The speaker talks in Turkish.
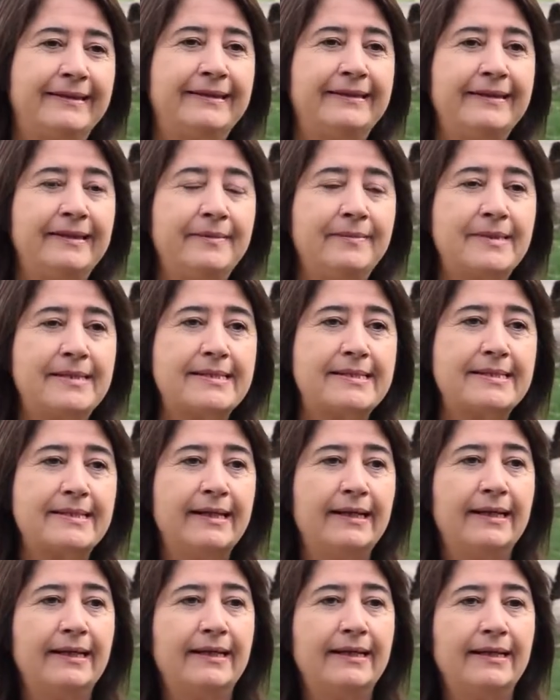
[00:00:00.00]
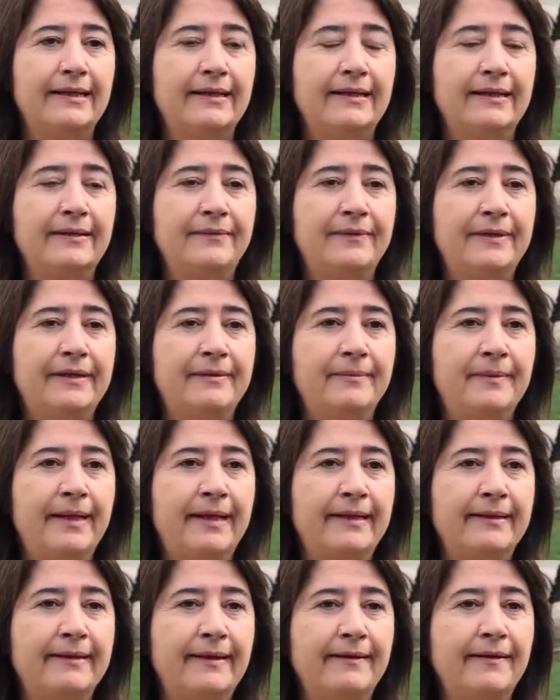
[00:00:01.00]
dediğimiz e,
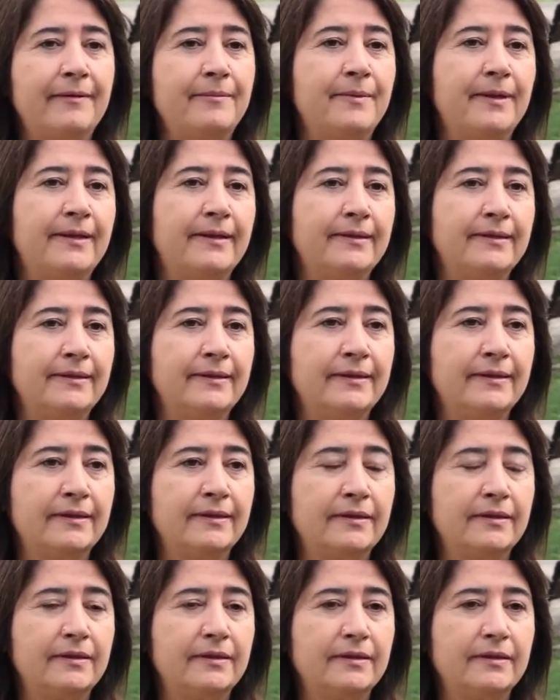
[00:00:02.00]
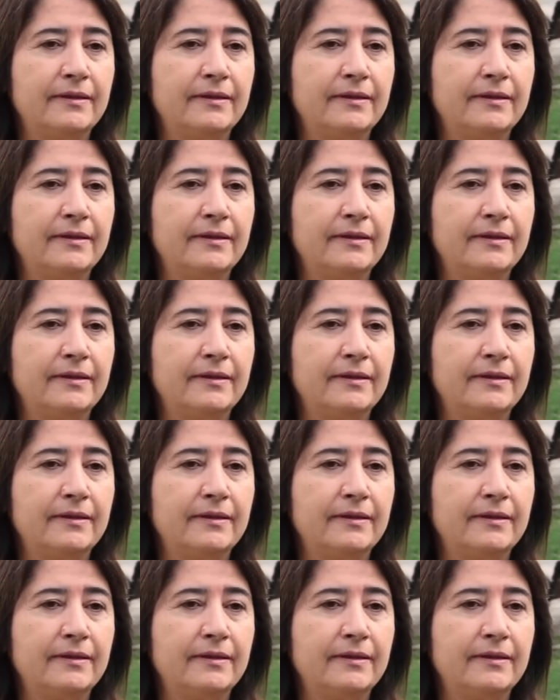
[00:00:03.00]
filmlerden ama e,